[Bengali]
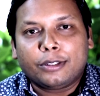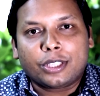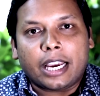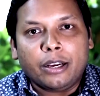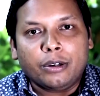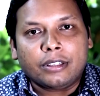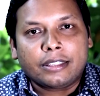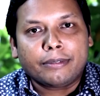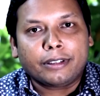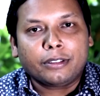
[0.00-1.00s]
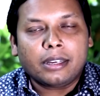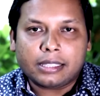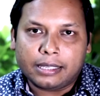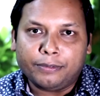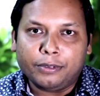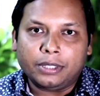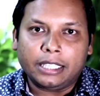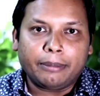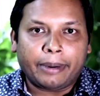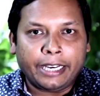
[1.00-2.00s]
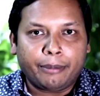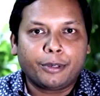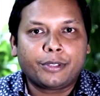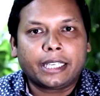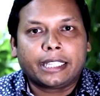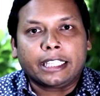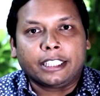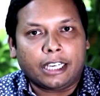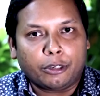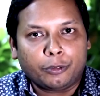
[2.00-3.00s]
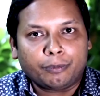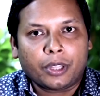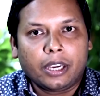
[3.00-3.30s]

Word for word: তো যাই হোক সিফাতুল্লাহ সিফু তিনি মানিক মিউজিক দেখতে থাকুন